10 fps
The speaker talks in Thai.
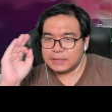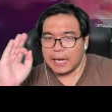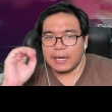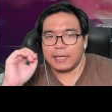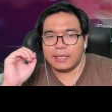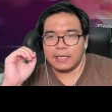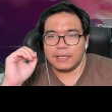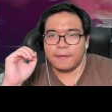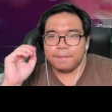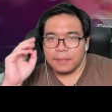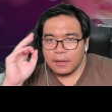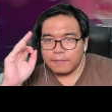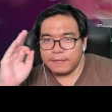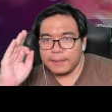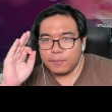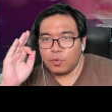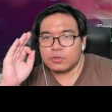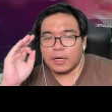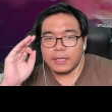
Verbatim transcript: จัดได้ที่ Facebook ตอน